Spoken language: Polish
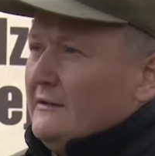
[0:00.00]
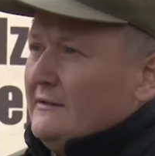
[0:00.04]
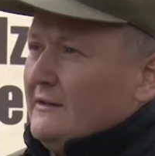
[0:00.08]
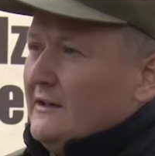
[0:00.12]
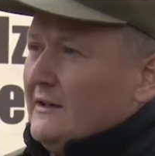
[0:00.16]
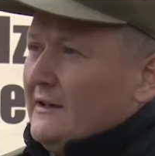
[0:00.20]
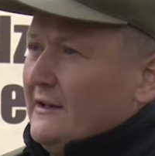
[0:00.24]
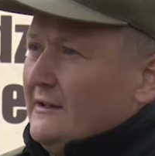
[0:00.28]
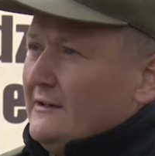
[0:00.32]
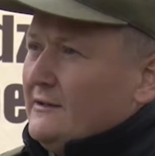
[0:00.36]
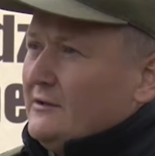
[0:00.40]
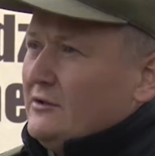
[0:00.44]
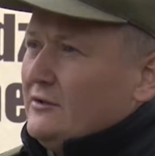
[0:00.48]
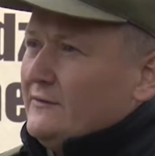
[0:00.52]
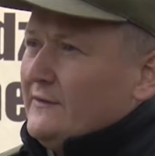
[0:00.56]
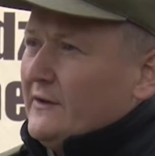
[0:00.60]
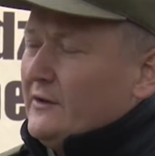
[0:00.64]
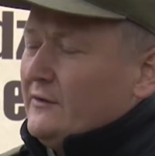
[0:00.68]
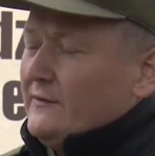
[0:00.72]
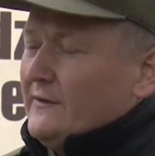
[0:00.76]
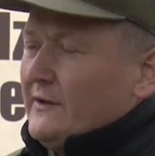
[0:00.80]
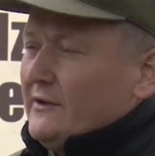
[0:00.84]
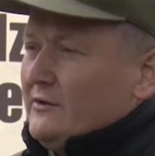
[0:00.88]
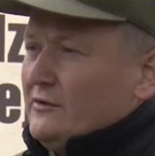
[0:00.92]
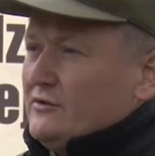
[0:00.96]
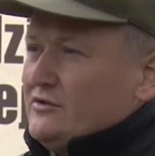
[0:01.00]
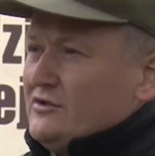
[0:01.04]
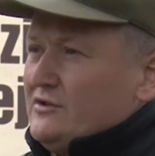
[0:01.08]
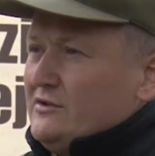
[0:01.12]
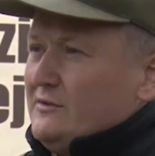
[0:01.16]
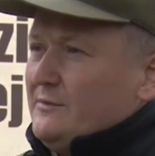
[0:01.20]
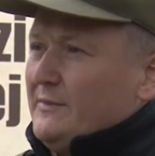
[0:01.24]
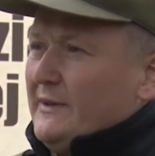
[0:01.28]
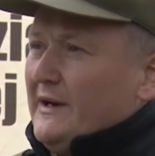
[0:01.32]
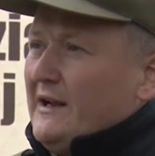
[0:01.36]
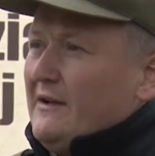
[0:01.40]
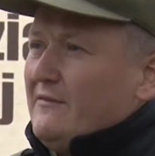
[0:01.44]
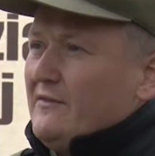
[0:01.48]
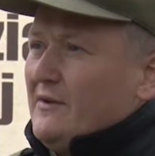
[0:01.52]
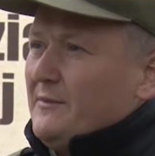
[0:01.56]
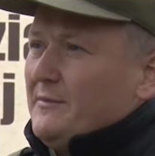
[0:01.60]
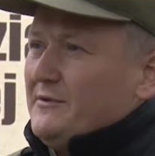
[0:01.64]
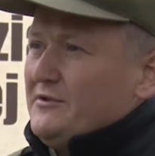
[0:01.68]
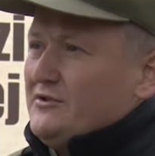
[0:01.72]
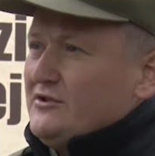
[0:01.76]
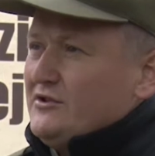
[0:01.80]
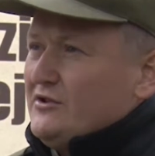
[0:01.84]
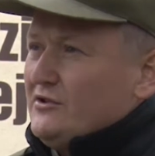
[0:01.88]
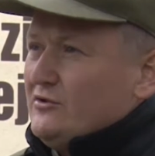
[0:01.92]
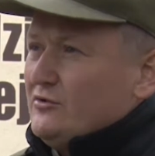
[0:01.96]
nielegalny towar o wartości prawie
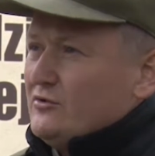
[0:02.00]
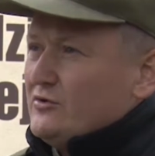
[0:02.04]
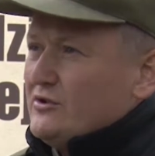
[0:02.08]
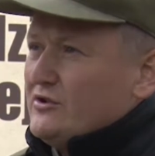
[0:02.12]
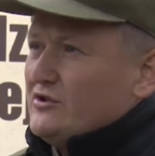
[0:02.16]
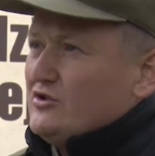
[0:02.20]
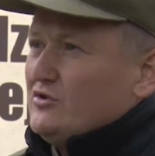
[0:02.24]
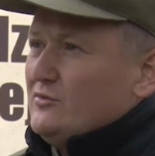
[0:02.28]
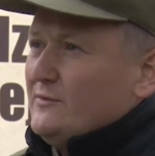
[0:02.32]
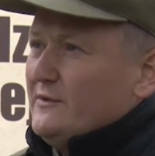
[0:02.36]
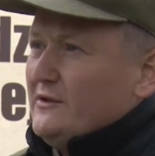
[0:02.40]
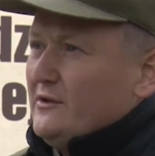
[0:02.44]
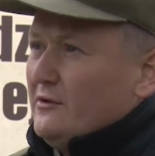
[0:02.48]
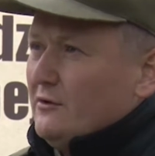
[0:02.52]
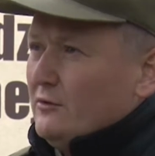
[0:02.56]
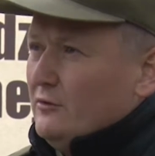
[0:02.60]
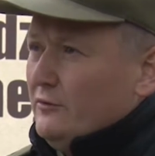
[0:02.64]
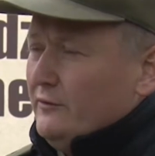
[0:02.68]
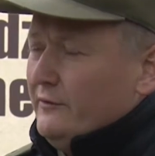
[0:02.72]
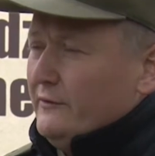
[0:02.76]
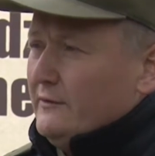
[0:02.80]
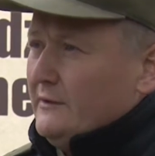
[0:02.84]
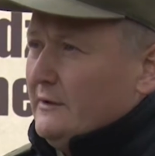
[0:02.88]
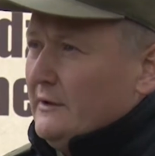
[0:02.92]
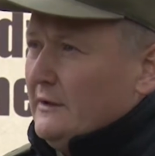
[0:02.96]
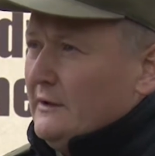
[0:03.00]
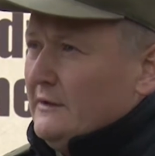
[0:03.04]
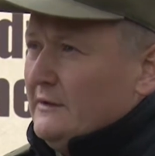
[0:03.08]
56 milionów